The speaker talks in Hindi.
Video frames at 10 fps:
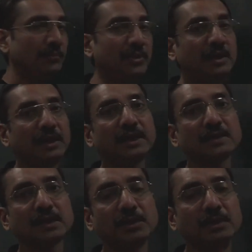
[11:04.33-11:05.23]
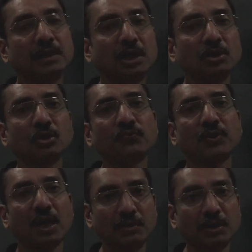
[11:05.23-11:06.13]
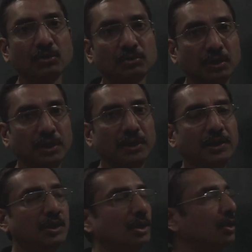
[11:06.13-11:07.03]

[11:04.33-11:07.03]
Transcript: फिर देखिए साहब इनके जो फ्लावर होते हैं